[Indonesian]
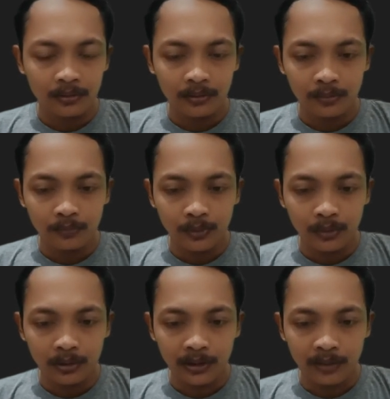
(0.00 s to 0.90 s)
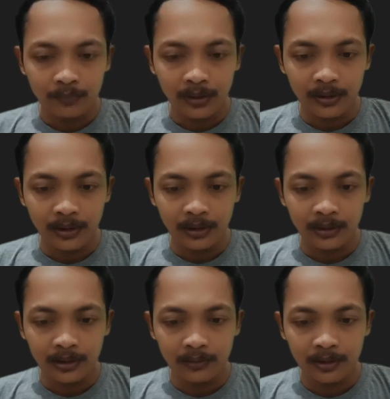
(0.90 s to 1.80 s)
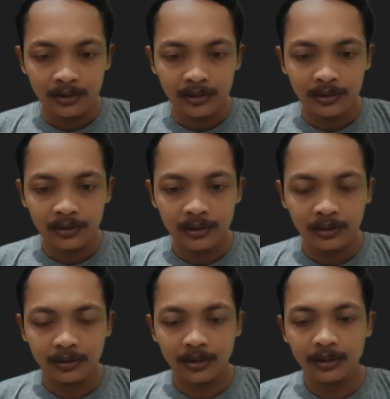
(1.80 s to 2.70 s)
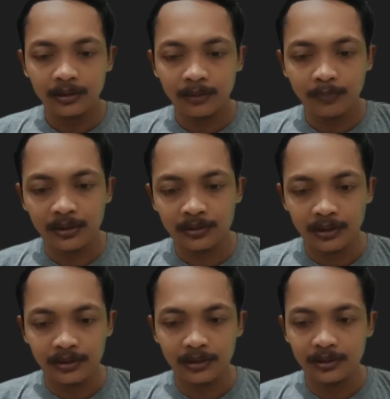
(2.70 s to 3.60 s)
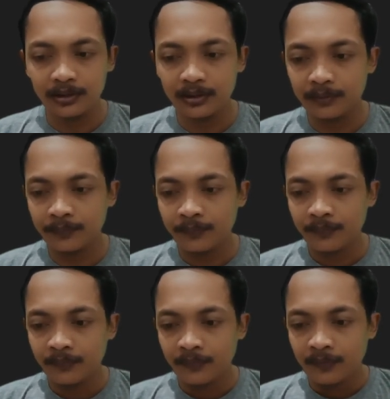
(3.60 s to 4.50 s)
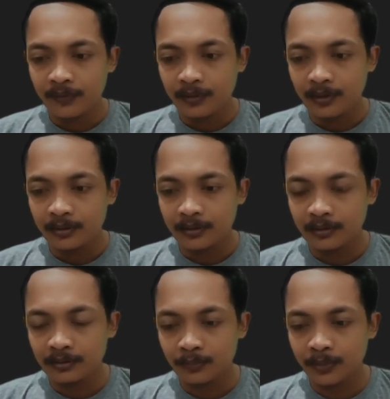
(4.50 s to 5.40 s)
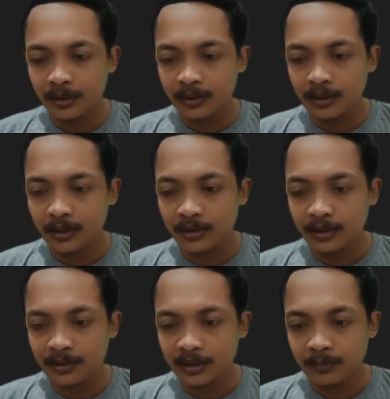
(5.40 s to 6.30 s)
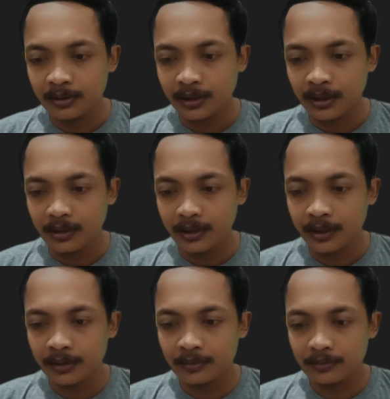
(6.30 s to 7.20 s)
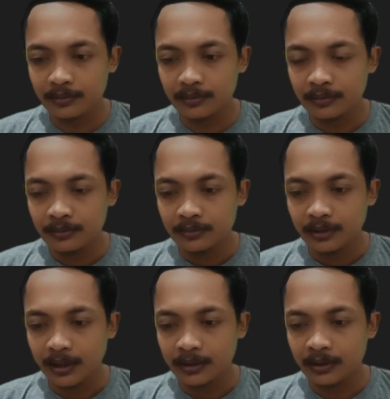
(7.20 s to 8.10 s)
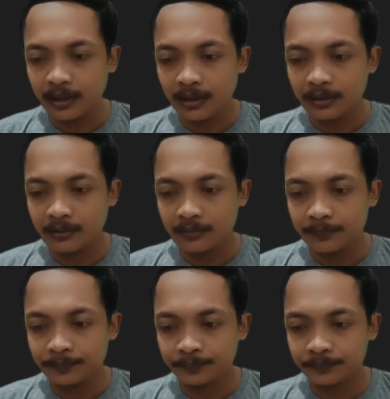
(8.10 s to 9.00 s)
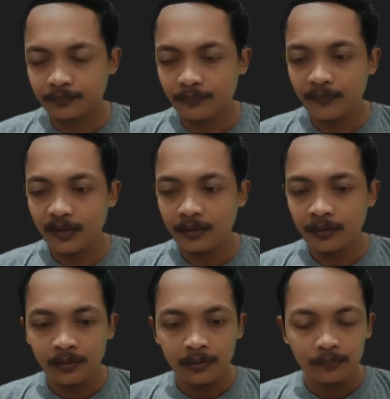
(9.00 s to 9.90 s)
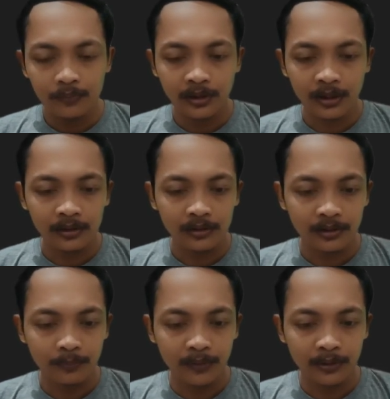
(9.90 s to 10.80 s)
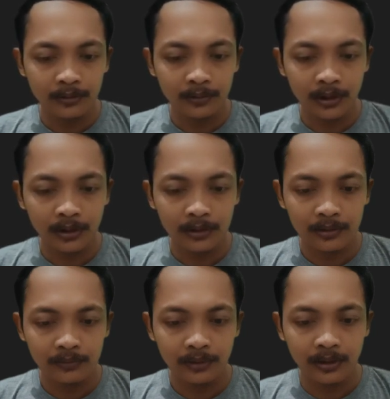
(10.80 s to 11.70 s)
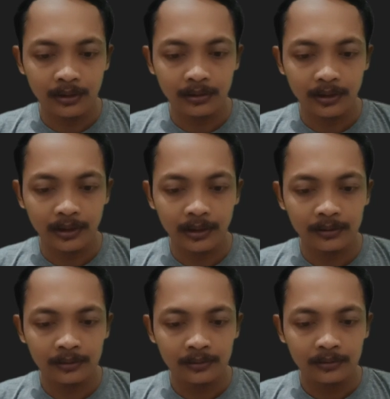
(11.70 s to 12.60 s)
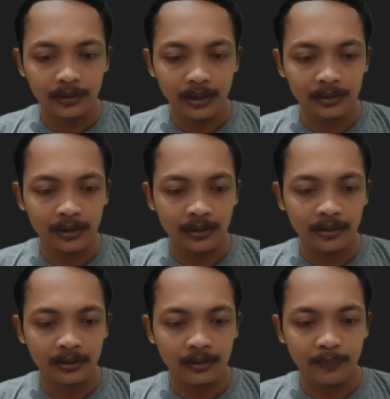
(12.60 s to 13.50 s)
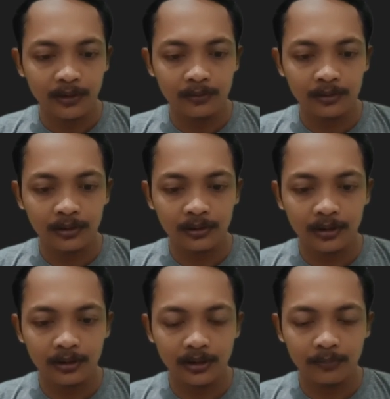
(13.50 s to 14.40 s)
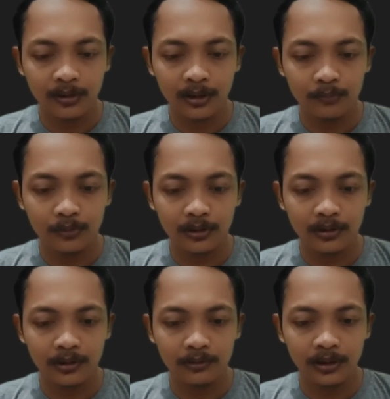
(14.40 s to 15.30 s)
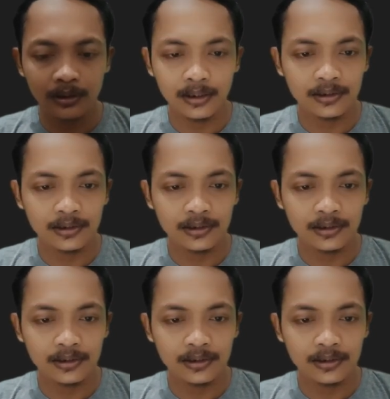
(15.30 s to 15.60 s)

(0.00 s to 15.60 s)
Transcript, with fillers: tombol tambah nah kita taruhkan di sini dah kita paste aja di sini nah coba kita ganti aja namanya add data gitu kemudian yang bawahnya juga kita sesuaikan add data yang barusan kita tambahkan modalnya udah kita